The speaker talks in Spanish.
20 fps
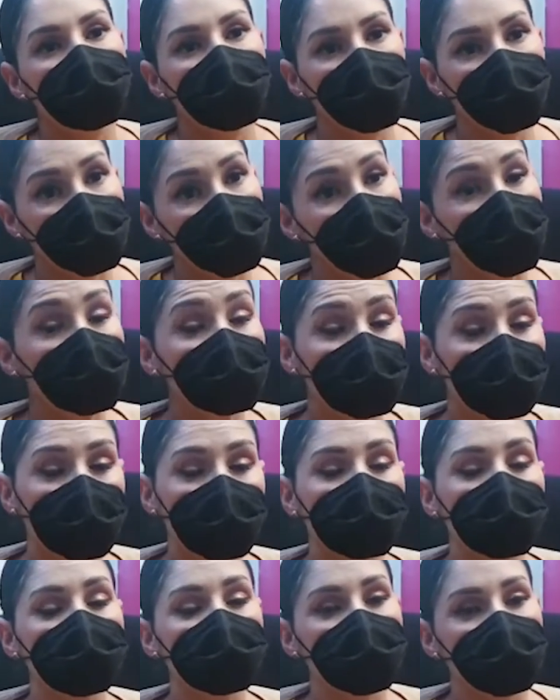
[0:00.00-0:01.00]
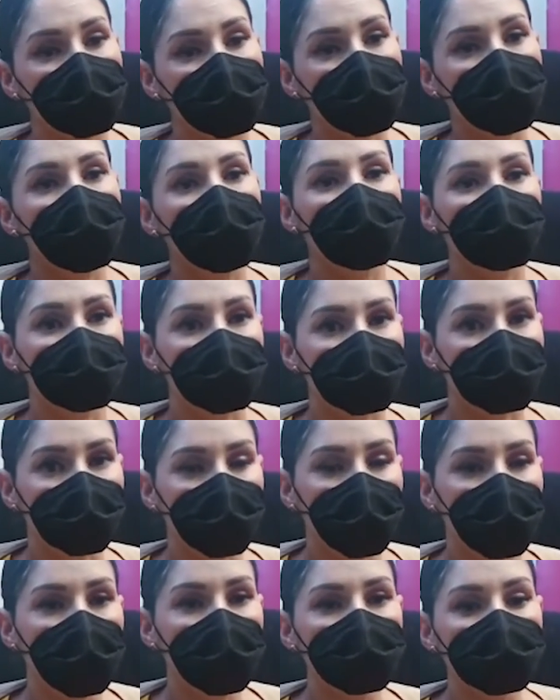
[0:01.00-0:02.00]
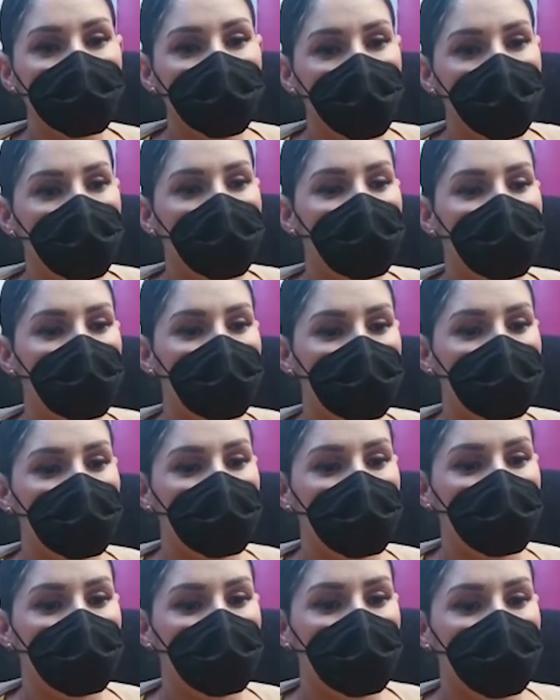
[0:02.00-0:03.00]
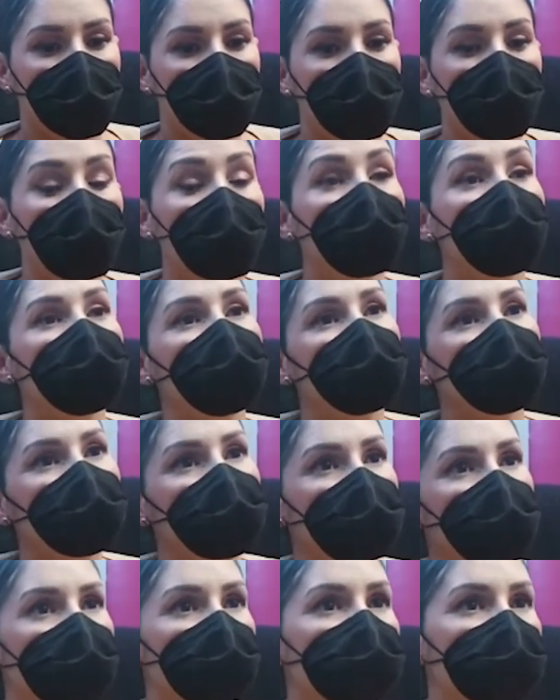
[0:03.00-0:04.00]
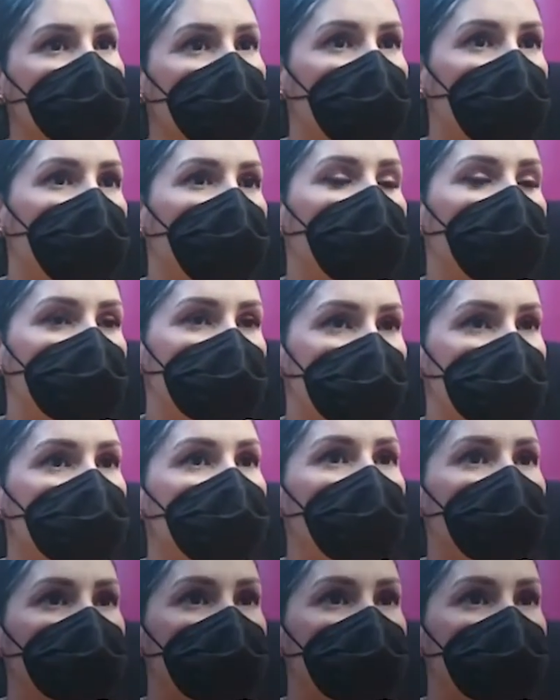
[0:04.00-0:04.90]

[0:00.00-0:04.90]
Los invitamos a que se acerquen a las escuelas para que no pierdan ese, ese